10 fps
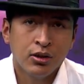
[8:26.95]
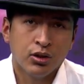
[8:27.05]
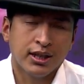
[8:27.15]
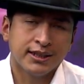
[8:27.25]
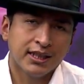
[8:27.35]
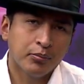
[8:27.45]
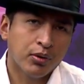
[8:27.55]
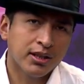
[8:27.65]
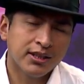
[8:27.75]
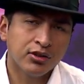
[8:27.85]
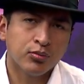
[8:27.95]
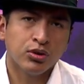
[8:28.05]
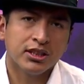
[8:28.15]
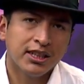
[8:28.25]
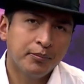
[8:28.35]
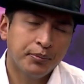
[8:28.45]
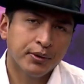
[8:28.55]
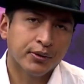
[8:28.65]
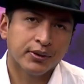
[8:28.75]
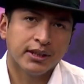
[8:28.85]
organizada por distintos
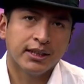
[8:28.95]
municipios,